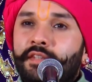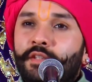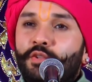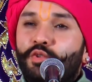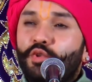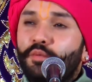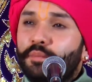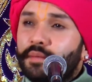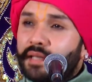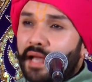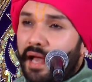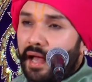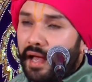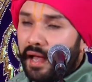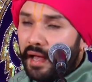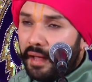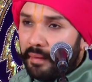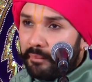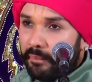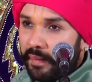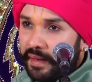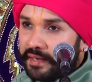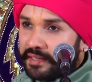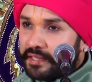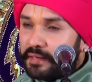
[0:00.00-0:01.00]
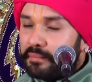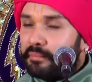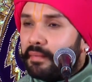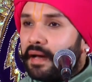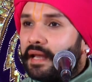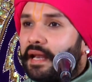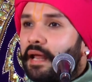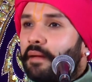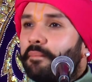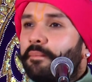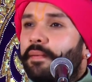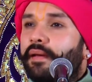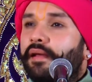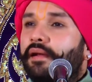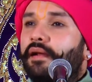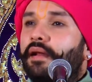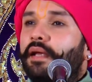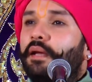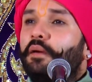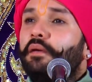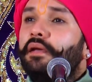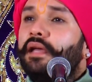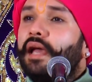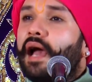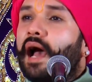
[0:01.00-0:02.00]
तुम यहां बैठे माला फेर रहे
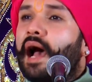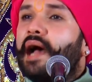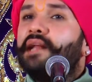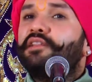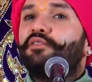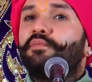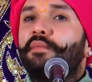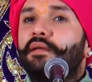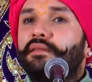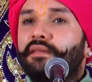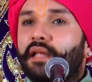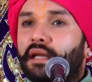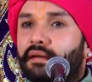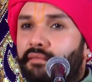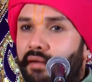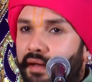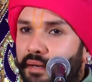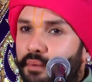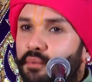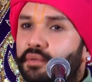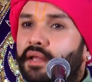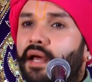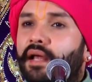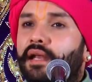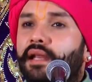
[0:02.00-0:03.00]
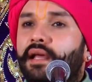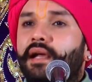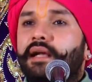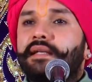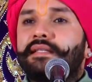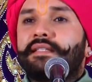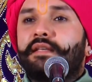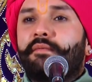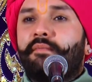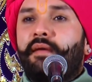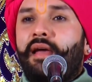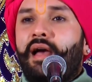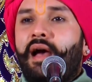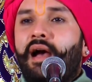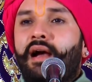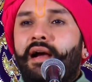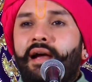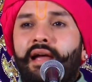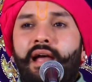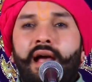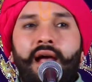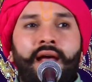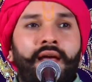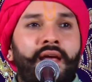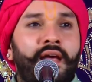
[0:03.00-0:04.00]
हो ये हाथ में तलवार उठाने का समय आ
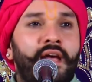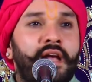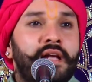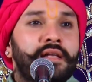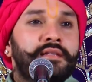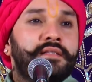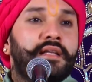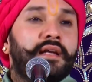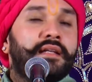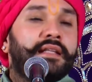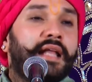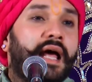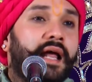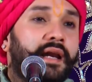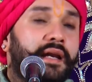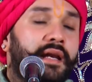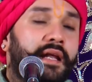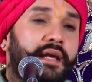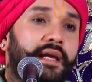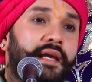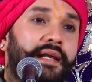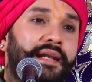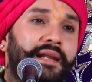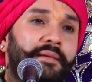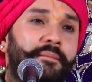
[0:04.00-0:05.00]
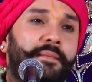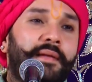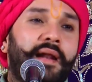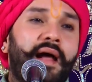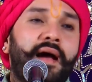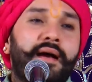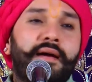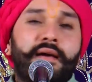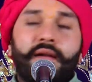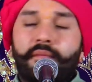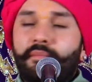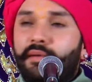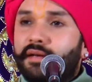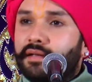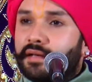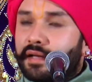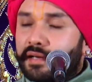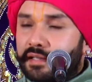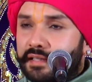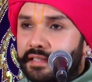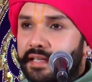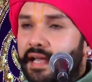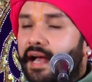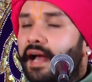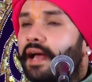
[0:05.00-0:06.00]
गया है सरदार ने किले पर आक्रमण कर
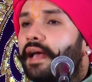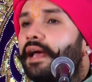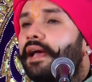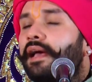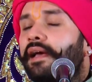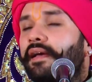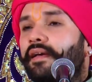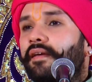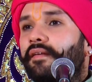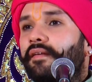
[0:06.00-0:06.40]
दिया है